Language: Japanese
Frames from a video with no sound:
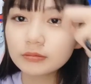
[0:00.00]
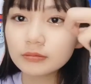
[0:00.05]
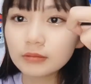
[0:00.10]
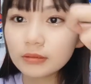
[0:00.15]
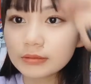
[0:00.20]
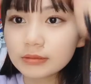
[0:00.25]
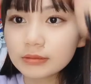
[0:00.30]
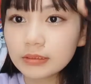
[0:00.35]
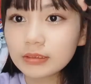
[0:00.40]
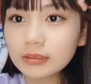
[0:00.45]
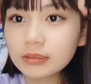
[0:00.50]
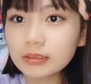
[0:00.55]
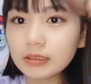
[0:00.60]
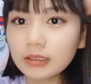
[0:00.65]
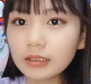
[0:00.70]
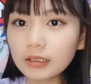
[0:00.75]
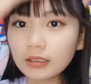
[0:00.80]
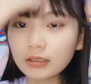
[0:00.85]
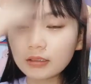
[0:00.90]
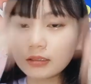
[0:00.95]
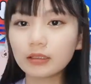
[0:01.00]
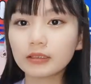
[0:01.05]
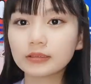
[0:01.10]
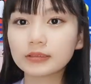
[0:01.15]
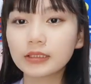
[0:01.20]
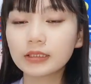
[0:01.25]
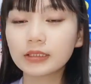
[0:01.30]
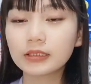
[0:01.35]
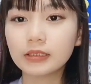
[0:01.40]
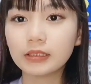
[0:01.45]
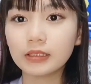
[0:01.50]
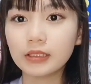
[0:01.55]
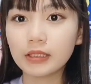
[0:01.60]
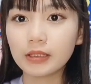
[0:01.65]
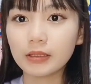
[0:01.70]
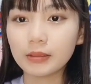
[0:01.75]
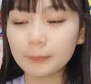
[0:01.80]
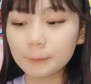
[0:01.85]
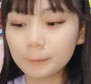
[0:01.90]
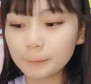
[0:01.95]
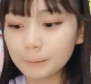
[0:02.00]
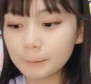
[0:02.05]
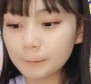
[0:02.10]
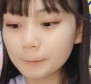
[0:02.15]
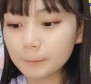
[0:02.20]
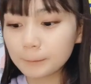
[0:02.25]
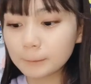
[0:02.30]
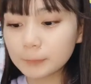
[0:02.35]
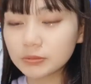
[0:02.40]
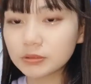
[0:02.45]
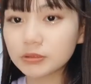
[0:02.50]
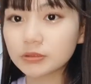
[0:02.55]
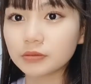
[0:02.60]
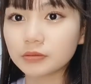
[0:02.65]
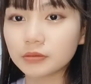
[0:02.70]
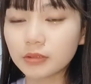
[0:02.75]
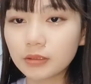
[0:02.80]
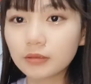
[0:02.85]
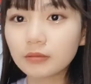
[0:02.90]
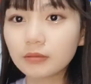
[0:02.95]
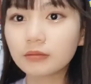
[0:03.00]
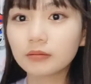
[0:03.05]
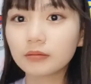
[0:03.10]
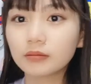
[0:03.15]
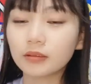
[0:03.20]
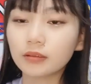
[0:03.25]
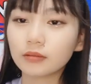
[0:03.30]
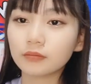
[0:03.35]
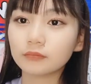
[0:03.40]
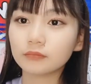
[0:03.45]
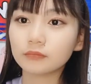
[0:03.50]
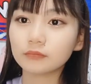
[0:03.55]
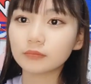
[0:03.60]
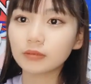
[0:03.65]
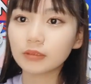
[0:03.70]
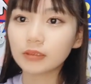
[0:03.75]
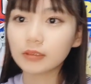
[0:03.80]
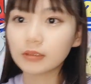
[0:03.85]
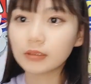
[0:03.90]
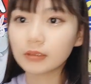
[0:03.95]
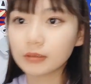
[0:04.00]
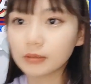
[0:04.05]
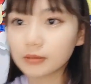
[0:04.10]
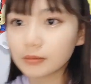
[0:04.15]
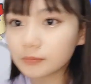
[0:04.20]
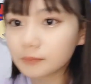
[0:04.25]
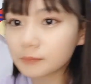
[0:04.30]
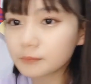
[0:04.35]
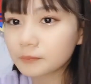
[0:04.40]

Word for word: あさってが、あさってで、ちょっとね、あの、あれなんで。